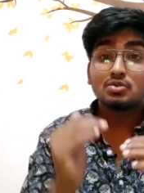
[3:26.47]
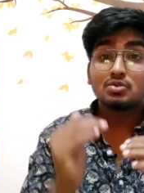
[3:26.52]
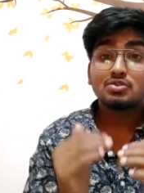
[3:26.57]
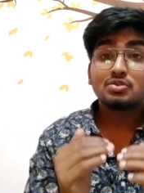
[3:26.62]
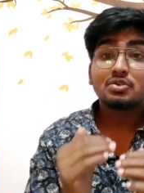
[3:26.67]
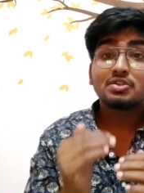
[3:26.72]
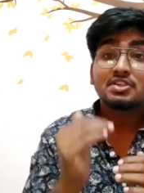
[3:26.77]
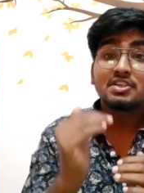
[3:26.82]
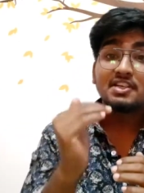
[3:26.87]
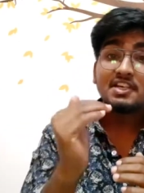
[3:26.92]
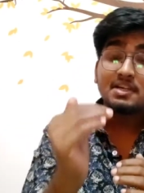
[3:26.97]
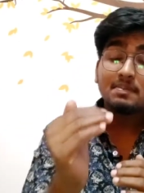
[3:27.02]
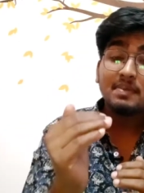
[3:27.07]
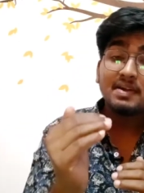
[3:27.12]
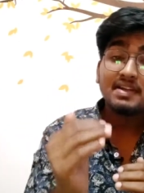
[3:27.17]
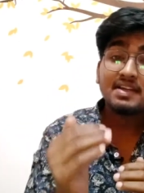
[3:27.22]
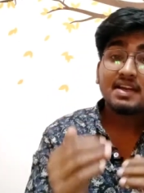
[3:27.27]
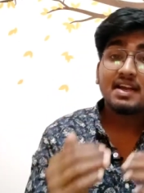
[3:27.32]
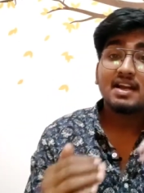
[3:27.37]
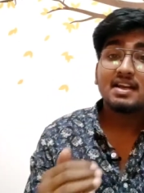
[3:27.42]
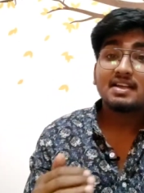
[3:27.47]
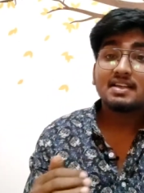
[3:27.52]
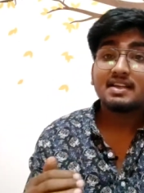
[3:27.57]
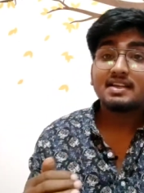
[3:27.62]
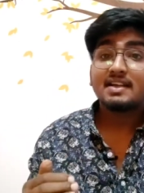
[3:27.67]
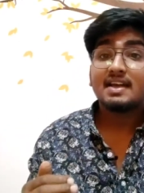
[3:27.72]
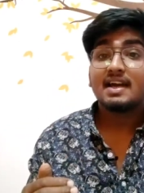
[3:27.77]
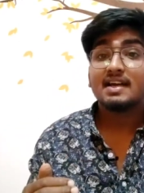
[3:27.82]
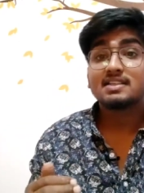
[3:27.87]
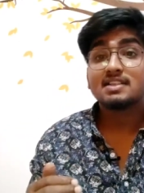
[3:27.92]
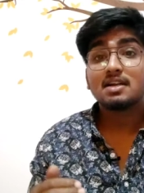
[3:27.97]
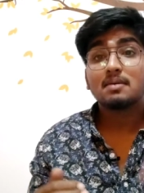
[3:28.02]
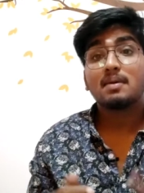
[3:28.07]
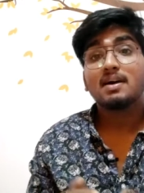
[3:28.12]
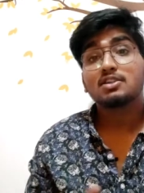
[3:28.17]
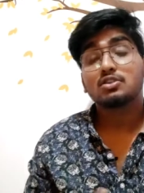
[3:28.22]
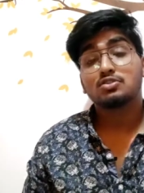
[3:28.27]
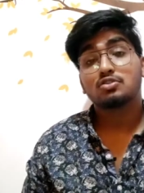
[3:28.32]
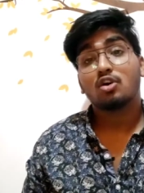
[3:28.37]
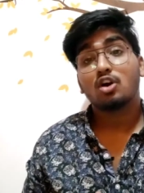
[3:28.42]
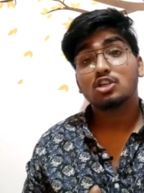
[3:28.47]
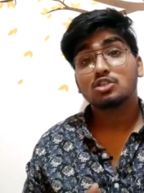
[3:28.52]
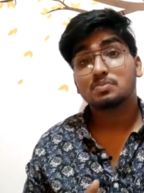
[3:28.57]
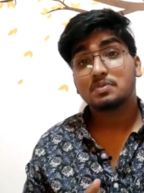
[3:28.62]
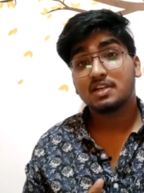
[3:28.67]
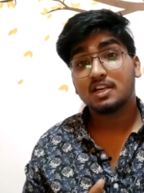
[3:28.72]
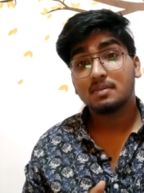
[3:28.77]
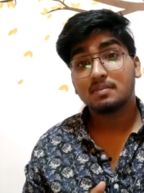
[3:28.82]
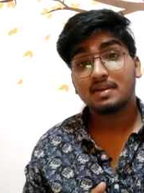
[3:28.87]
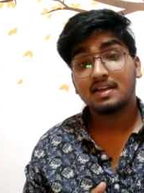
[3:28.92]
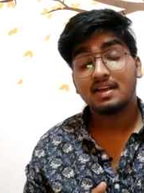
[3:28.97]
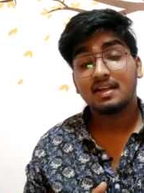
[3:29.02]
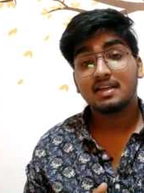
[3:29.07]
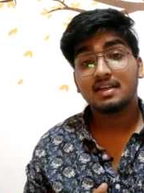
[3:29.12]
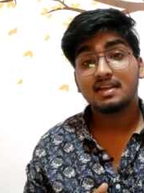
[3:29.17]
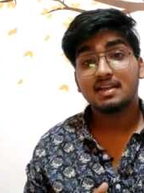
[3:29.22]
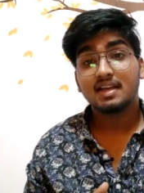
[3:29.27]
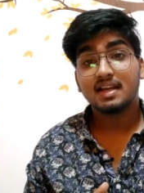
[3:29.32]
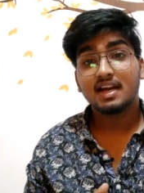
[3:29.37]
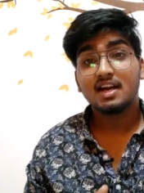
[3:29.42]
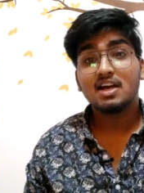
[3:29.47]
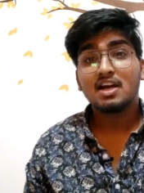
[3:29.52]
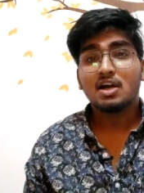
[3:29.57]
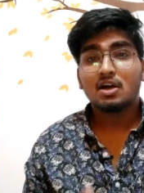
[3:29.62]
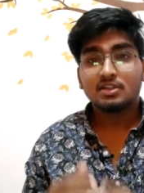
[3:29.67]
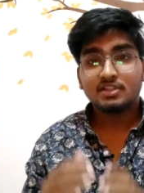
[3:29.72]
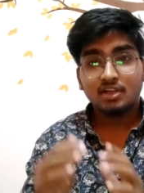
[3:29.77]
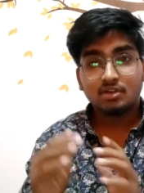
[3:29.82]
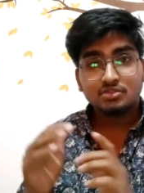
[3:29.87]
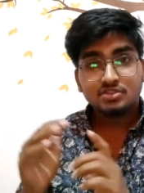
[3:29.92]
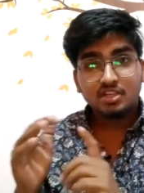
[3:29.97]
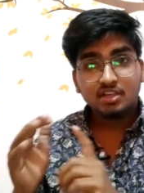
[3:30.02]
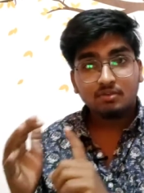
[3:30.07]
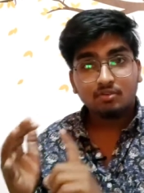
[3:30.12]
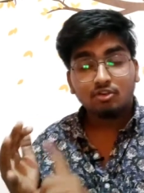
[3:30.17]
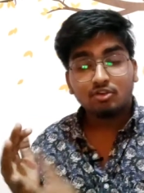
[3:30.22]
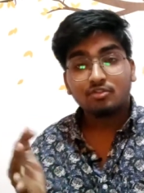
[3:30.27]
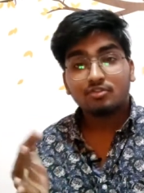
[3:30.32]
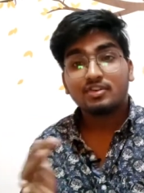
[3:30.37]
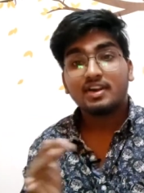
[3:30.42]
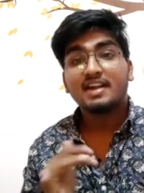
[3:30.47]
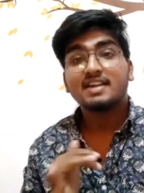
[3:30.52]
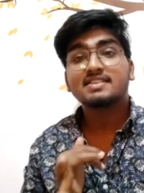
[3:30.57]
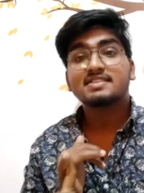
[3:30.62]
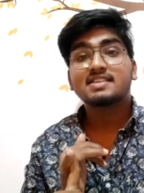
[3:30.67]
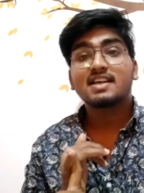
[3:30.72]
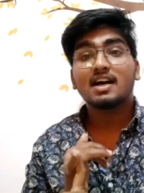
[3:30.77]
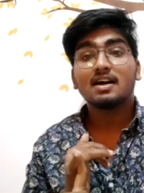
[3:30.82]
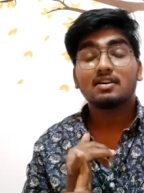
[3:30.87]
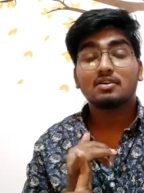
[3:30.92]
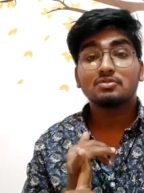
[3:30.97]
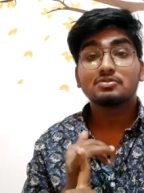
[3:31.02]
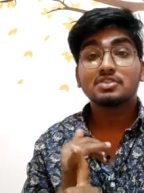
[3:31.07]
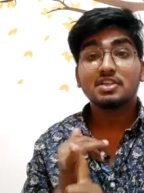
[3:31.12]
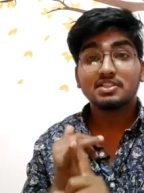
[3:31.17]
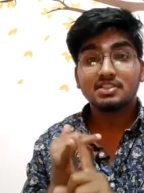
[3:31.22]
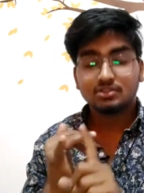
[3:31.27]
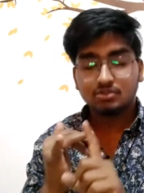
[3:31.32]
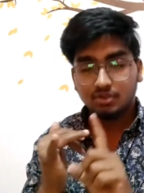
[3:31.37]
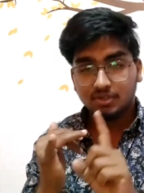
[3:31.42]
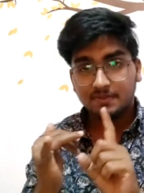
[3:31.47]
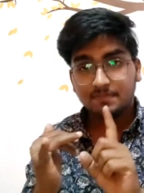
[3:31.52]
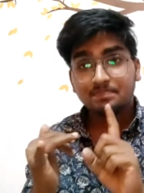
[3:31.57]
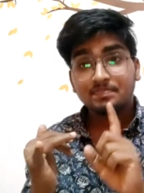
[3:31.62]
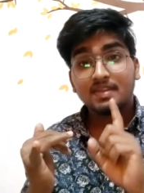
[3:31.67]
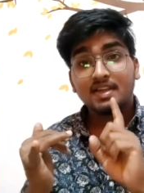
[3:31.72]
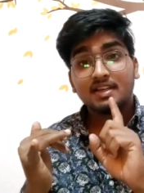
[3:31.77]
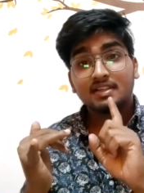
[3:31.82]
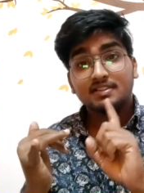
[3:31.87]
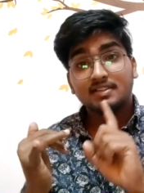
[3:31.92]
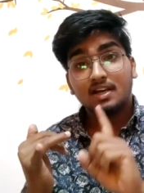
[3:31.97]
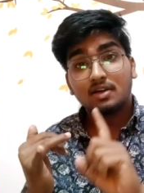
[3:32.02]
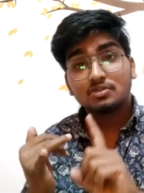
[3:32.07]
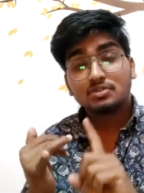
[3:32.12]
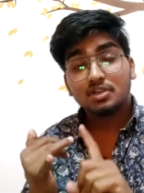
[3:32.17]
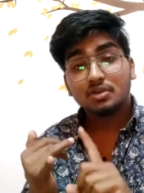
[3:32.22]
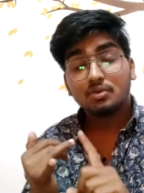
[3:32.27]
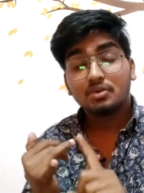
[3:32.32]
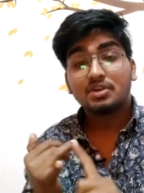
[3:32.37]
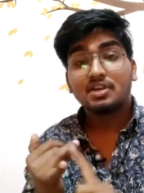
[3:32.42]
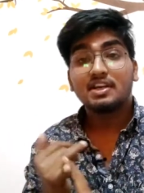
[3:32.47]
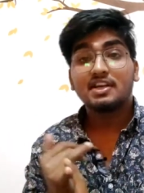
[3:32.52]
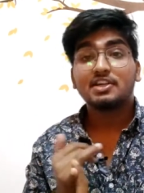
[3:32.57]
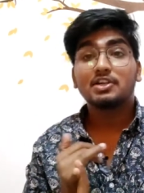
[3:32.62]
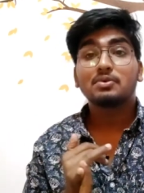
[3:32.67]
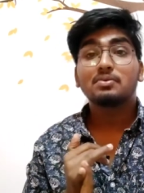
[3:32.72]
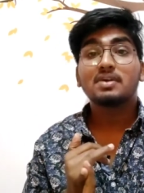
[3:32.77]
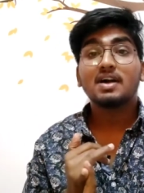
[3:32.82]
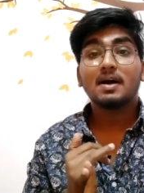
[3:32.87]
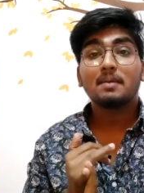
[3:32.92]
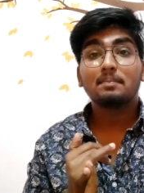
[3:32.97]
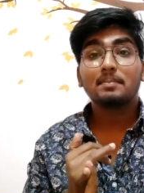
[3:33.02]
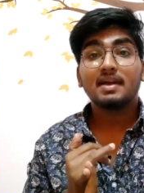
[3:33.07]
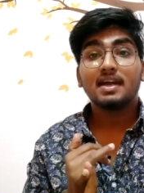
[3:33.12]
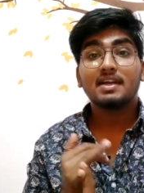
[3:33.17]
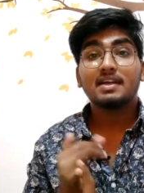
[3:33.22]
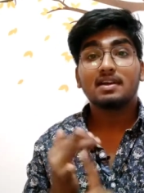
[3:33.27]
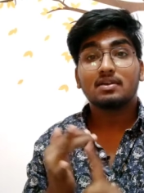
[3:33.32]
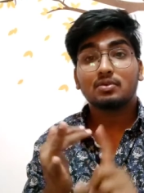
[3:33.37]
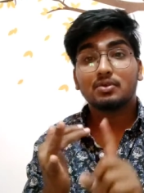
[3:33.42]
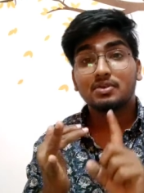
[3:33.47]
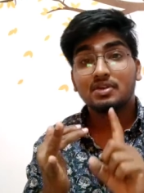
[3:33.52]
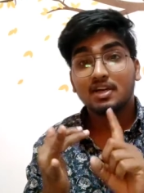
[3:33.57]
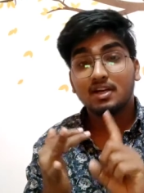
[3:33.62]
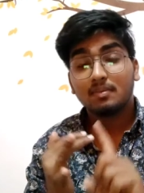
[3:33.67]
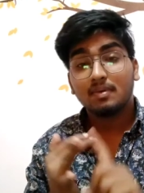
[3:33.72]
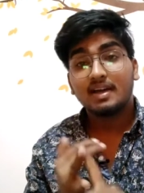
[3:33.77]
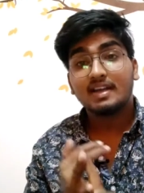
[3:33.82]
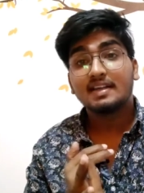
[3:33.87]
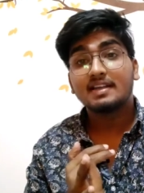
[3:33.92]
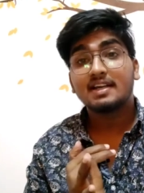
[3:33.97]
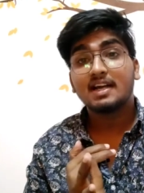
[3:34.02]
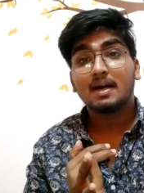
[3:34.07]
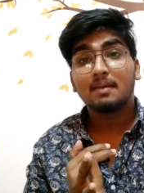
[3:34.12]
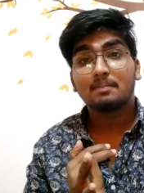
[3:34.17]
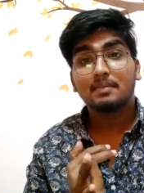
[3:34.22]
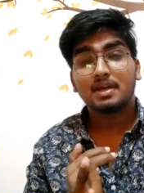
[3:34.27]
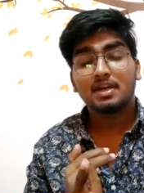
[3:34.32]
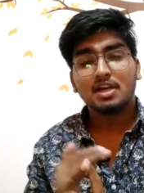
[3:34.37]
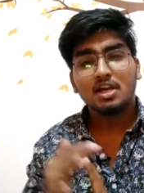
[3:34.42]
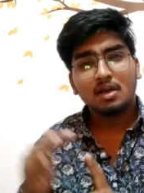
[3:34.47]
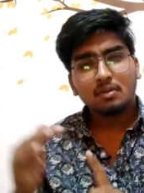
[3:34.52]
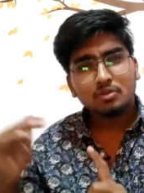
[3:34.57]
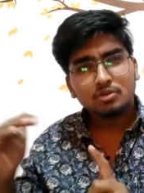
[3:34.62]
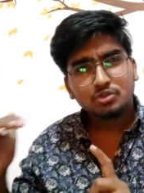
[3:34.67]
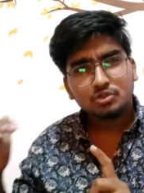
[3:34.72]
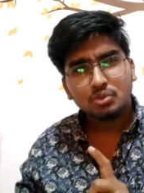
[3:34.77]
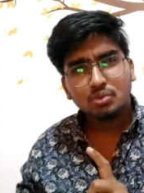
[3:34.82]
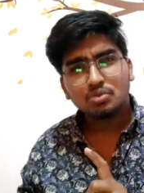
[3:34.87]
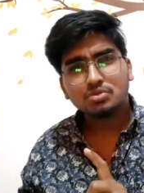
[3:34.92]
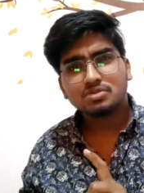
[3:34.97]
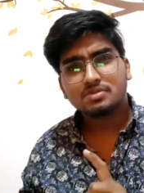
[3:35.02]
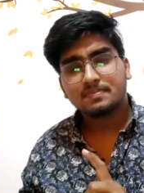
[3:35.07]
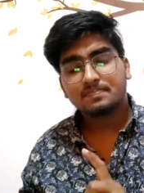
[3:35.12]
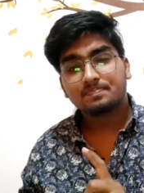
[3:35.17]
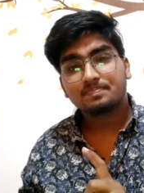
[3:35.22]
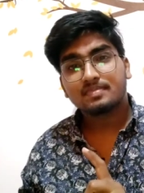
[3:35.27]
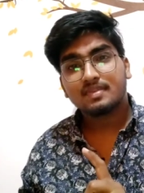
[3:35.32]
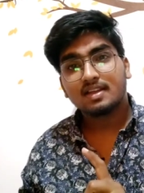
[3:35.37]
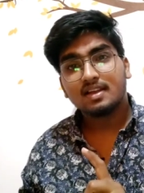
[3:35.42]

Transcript: उसको ट्रीटमेंट कराने के लिए हैदराबाद उस हॉस्पिटल में लेके गया ना उसके कोई फ्रेंड्स का उनके सॉरी ना उसके कोई रिलेटिव काम में आए ना कोई घर वाले काम में आए वो दोस्त